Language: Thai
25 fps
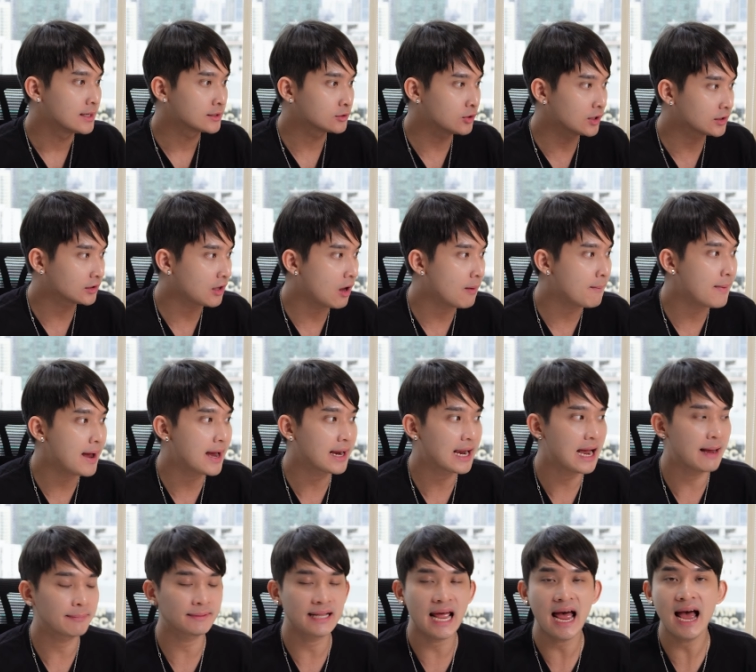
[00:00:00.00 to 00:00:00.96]
ส่วนต่อมา
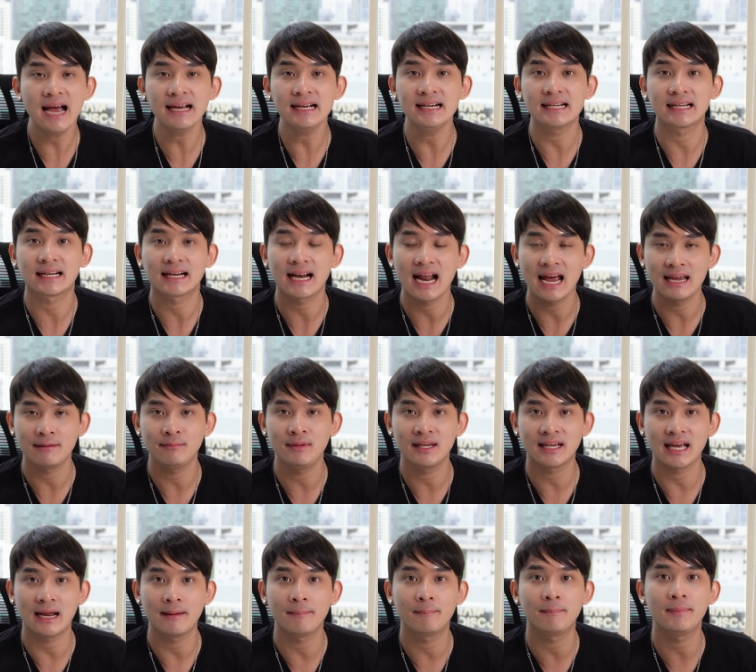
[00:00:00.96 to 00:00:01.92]
ครับ ถ้าเกิดใครมี
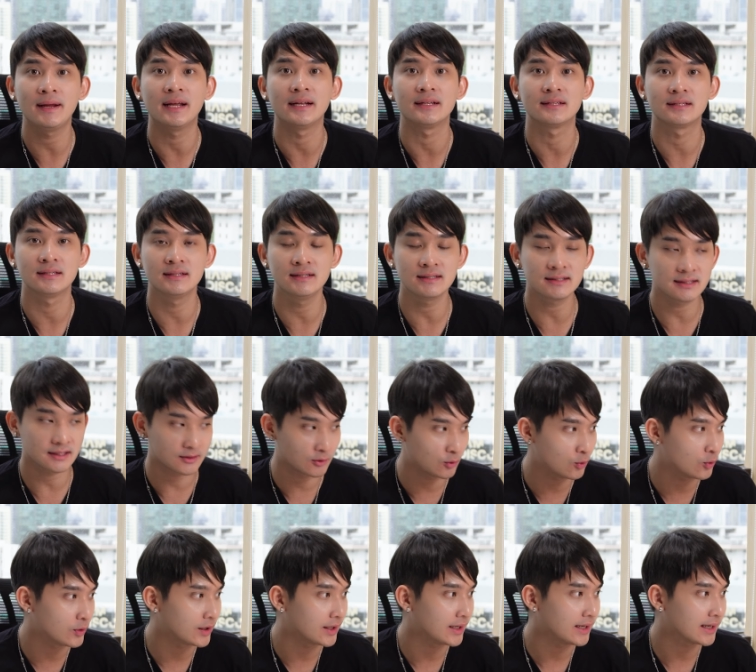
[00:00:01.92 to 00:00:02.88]
การเปลี่ยนชื่อส
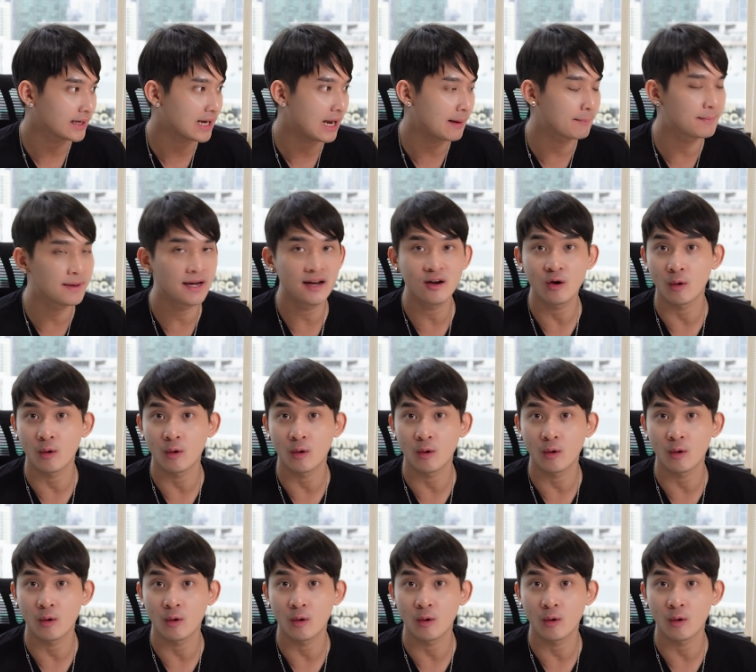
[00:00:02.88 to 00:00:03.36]
กุลนะครับ เพื่อ